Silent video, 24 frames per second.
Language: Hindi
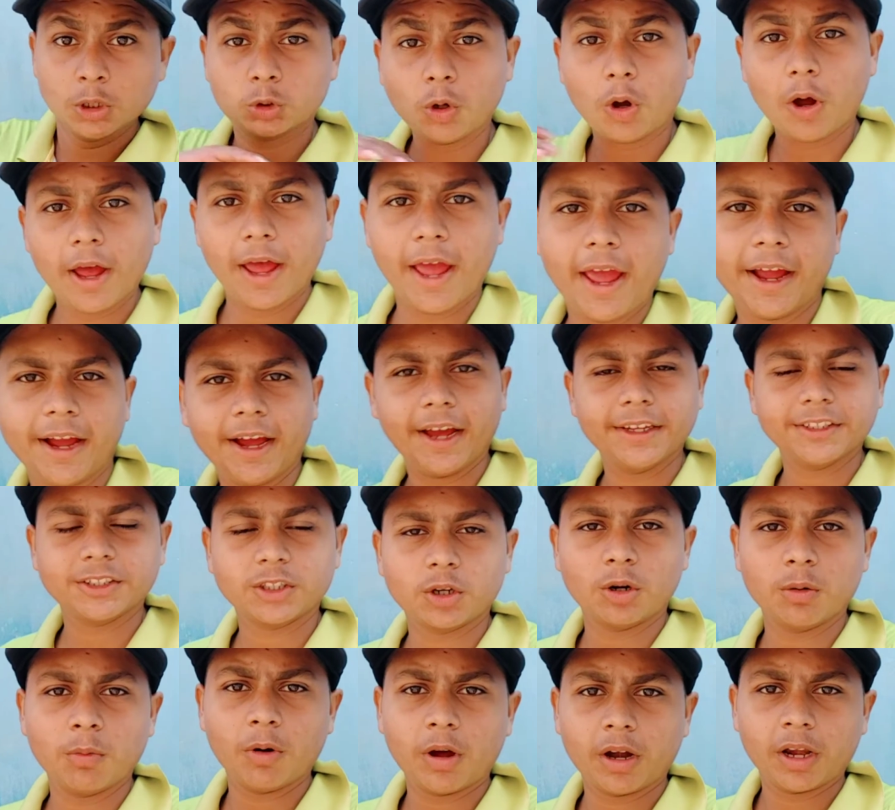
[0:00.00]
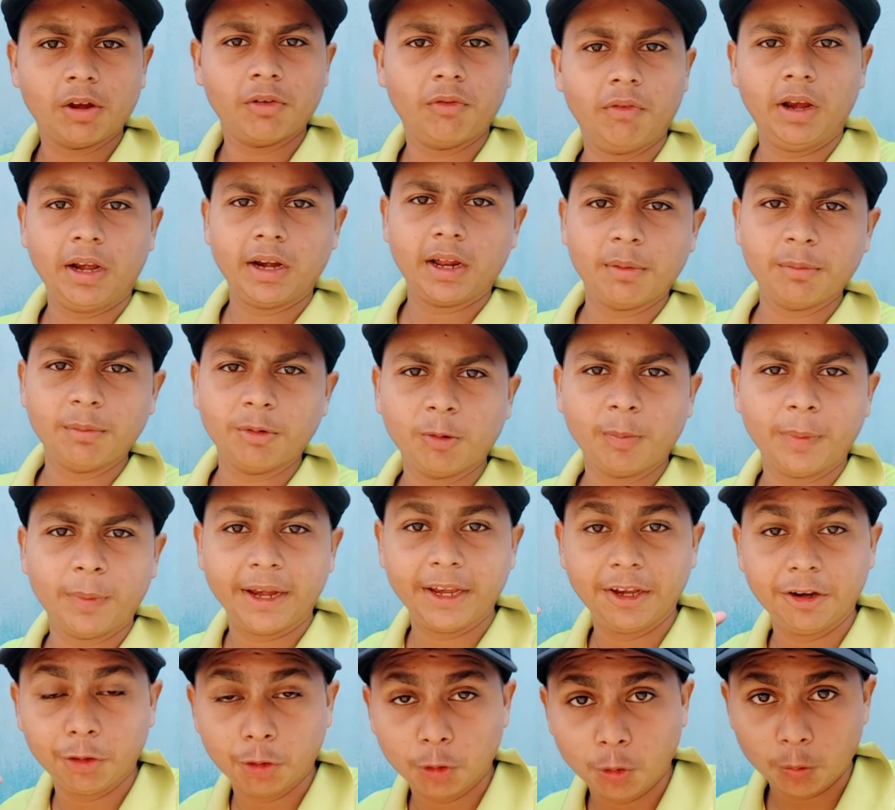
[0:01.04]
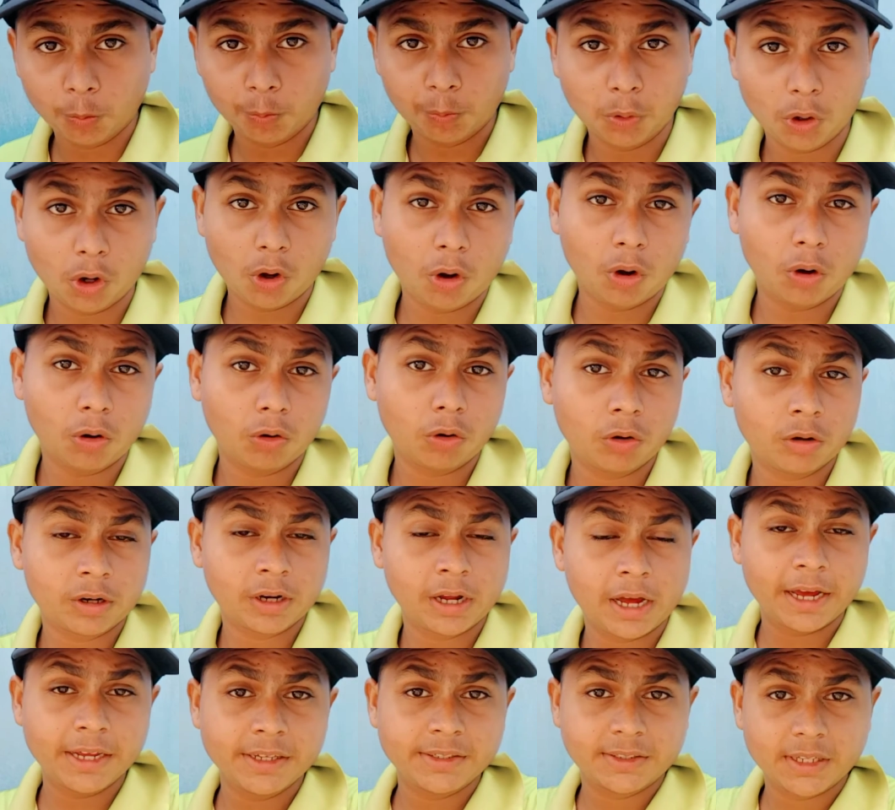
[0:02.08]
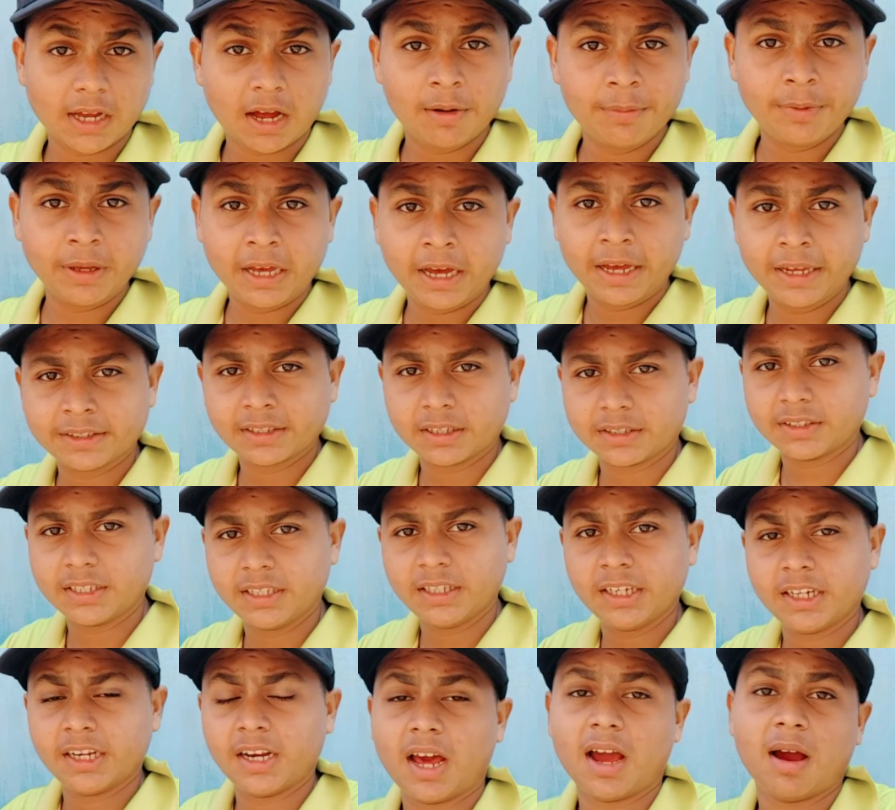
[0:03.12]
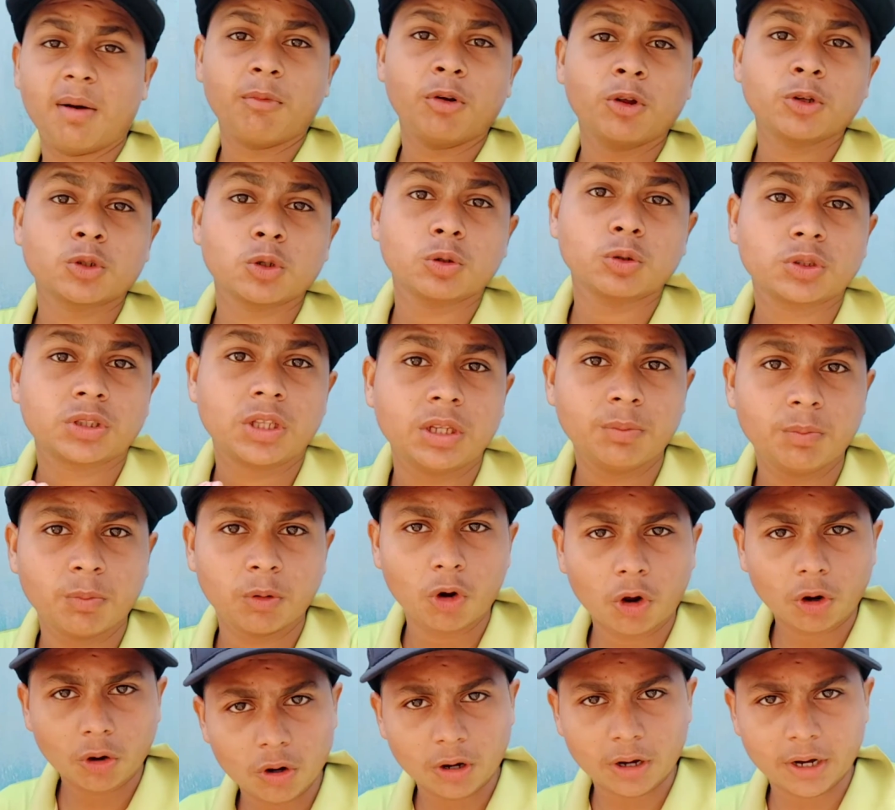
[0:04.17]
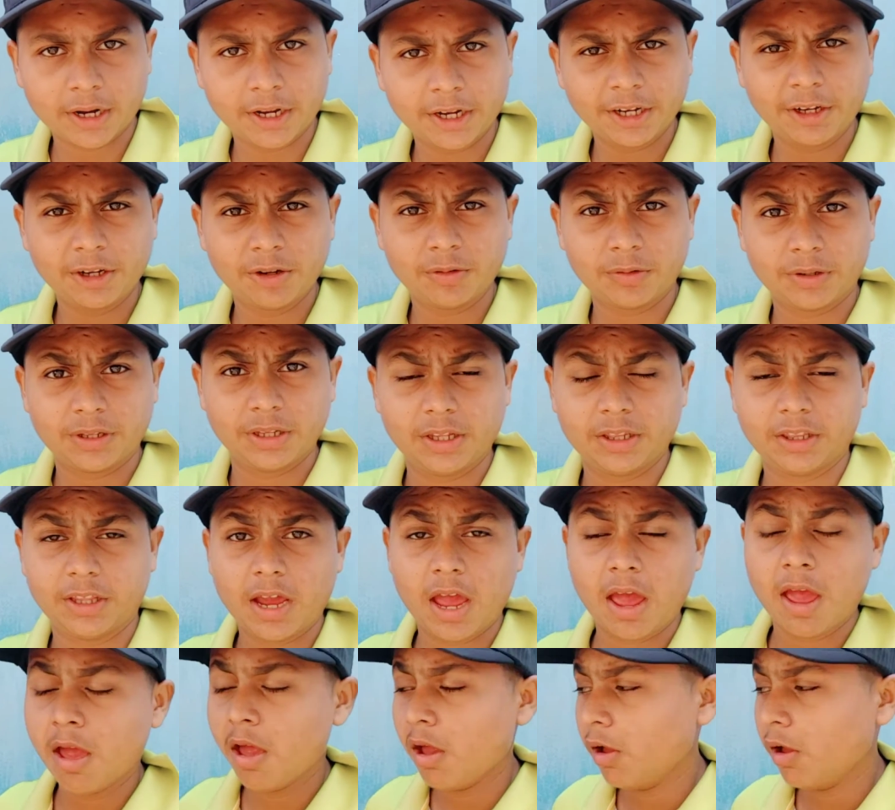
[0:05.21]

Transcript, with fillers: तो है गाइस गुड मॉर्निंग वेलकम टू माय न्यू ब्लॉग और गाइस अभी का ऐसा सीन है ना हम लोग जो उस दिन ब्लॉग को कंटिन्यू किए थे